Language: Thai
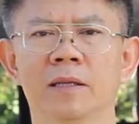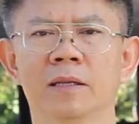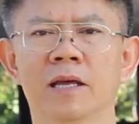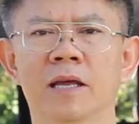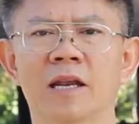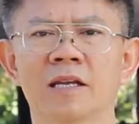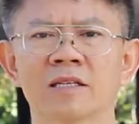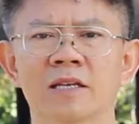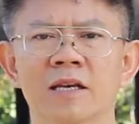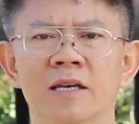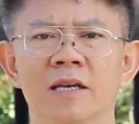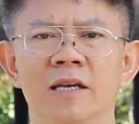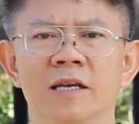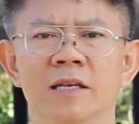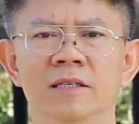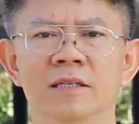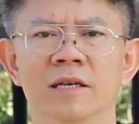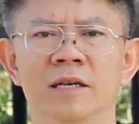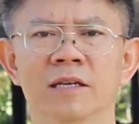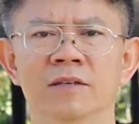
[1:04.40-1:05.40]
ถ้าท่านสังเก
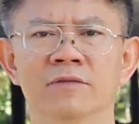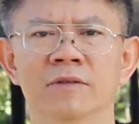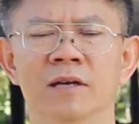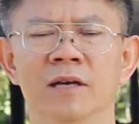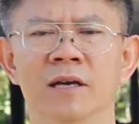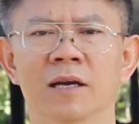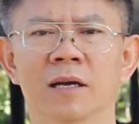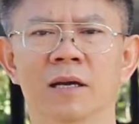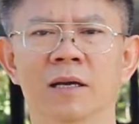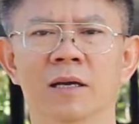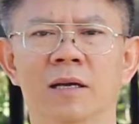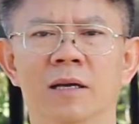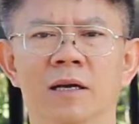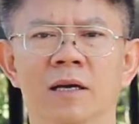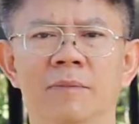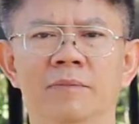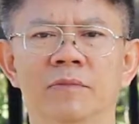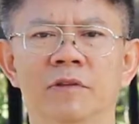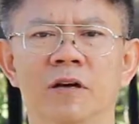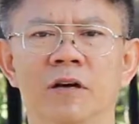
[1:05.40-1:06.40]
ตจะเห็นว่า
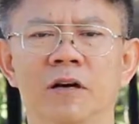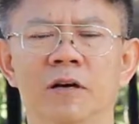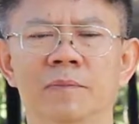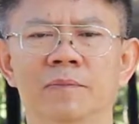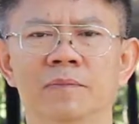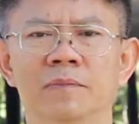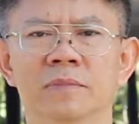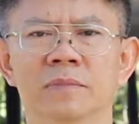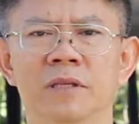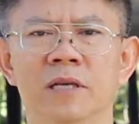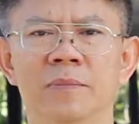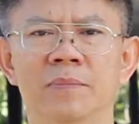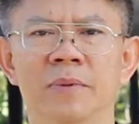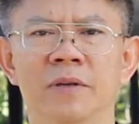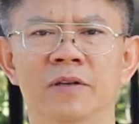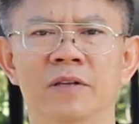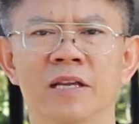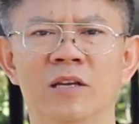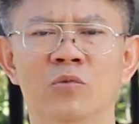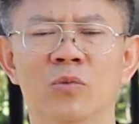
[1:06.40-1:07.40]
คำตอบถ้า
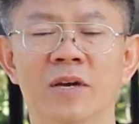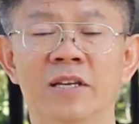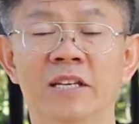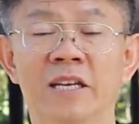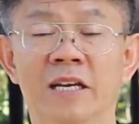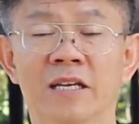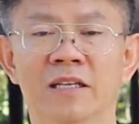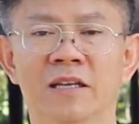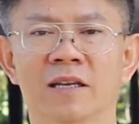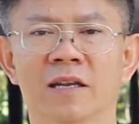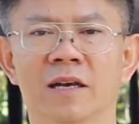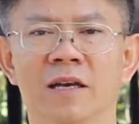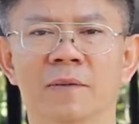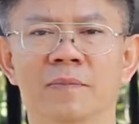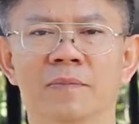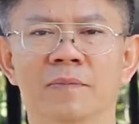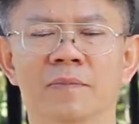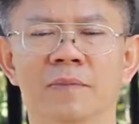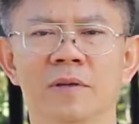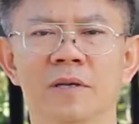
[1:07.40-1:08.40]
เป็นในวัยเด็กเนี่ยนะครั
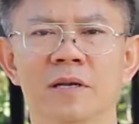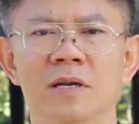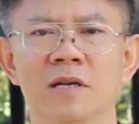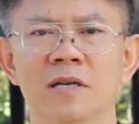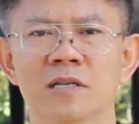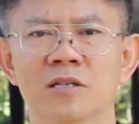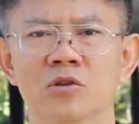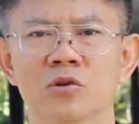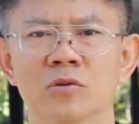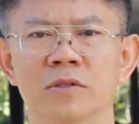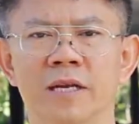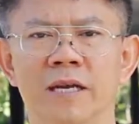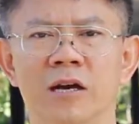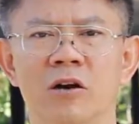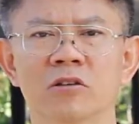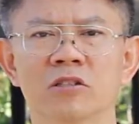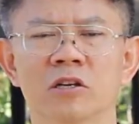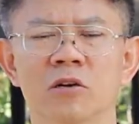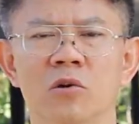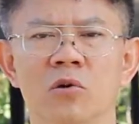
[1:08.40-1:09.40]
บ ส่วนใหญ่
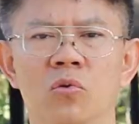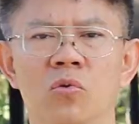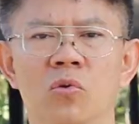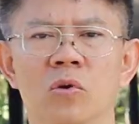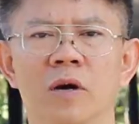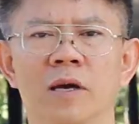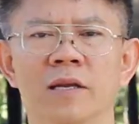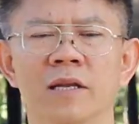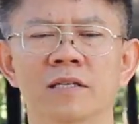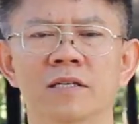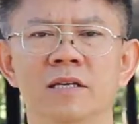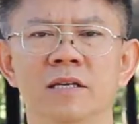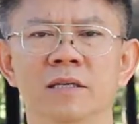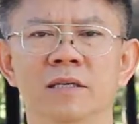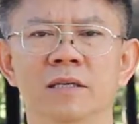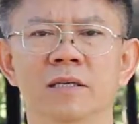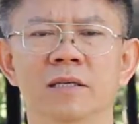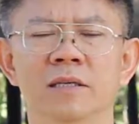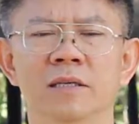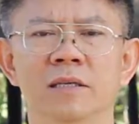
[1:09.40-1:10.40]
เขาจะกลัวในสิ่ง
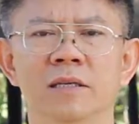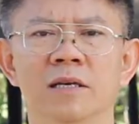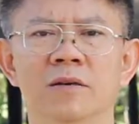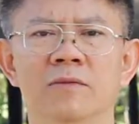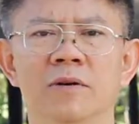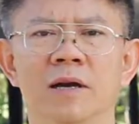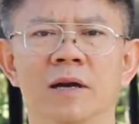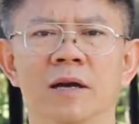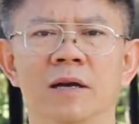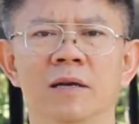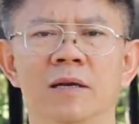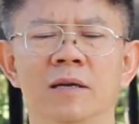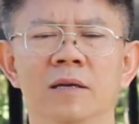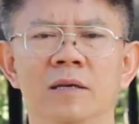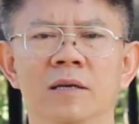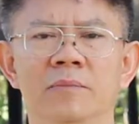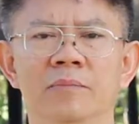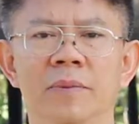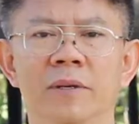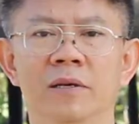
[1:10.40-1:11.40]
ที่เรียกว่า
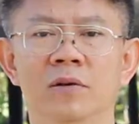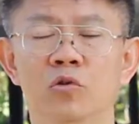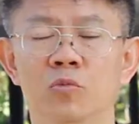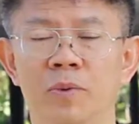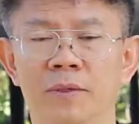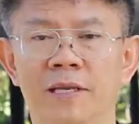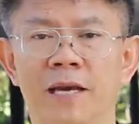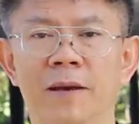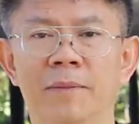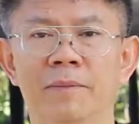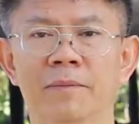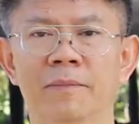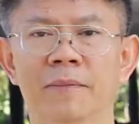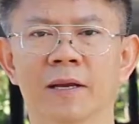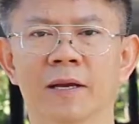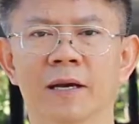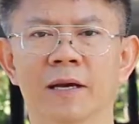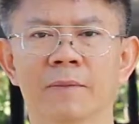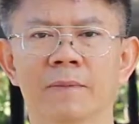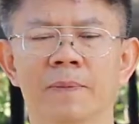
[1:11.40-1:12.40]
เป็นรูปธรรม
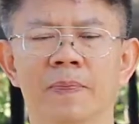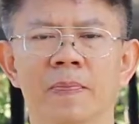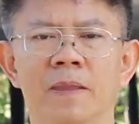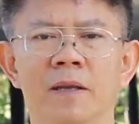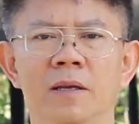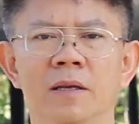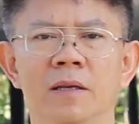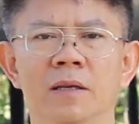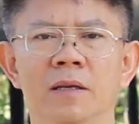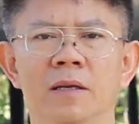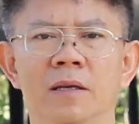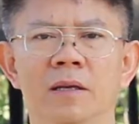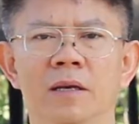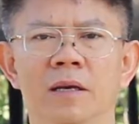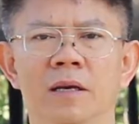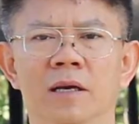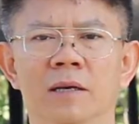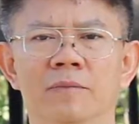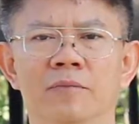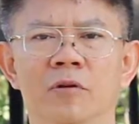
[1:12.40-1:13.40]
นะครับ
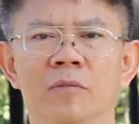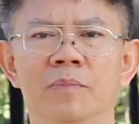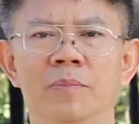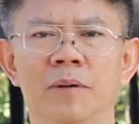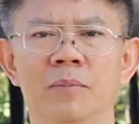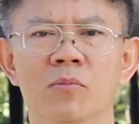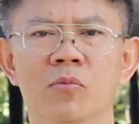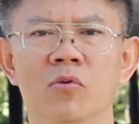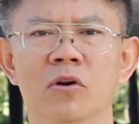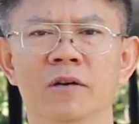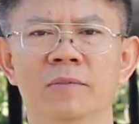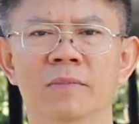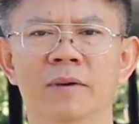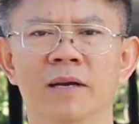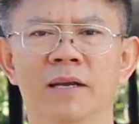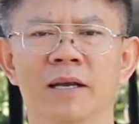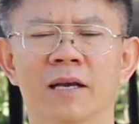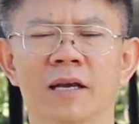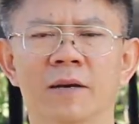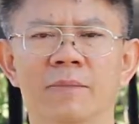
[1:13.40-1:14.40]
ผมประมวลมา
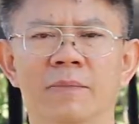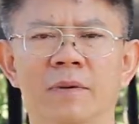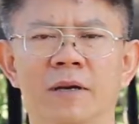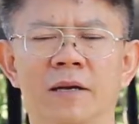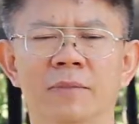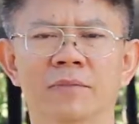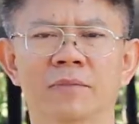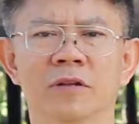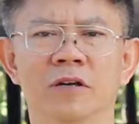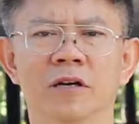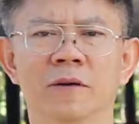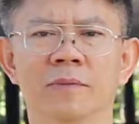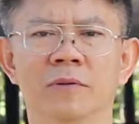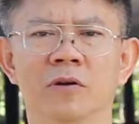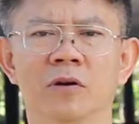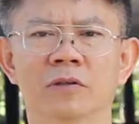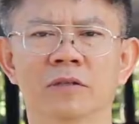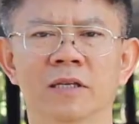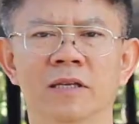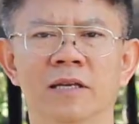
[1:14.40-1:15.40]
นะครับคำตอบข
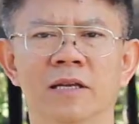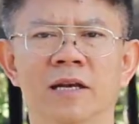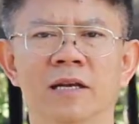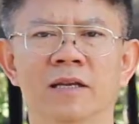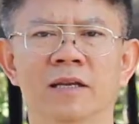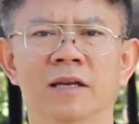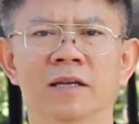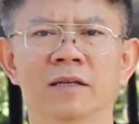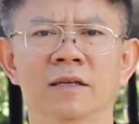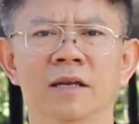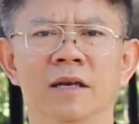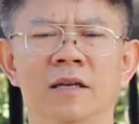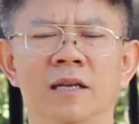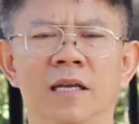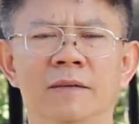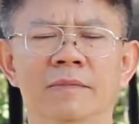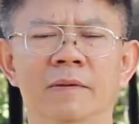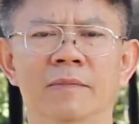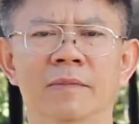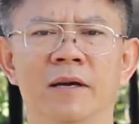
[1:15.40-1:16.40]
องแต่ละท่านนั้นนะ
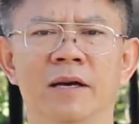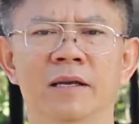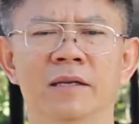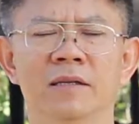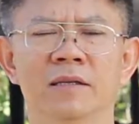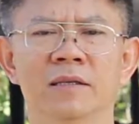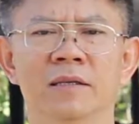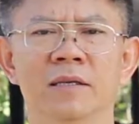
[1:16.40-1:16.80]
ได้ประมาณ